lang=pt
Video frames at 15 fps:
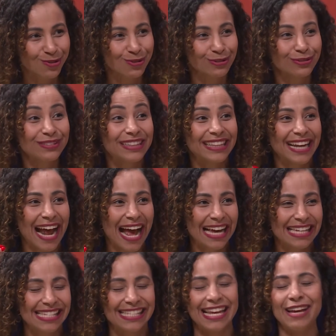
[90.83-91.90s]
quando
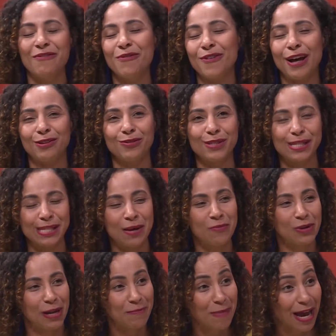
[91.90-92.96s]
traz né, o fato de ser a
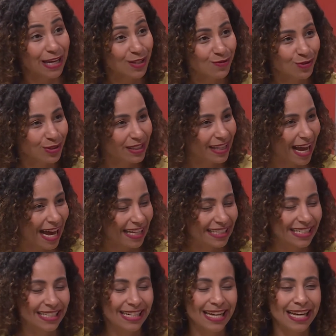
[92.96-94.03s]
mulher mais
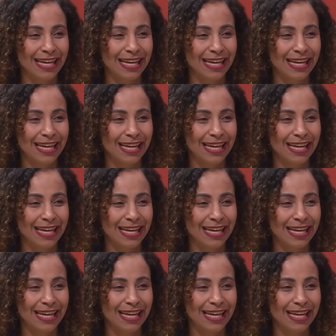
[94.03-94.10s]
votada,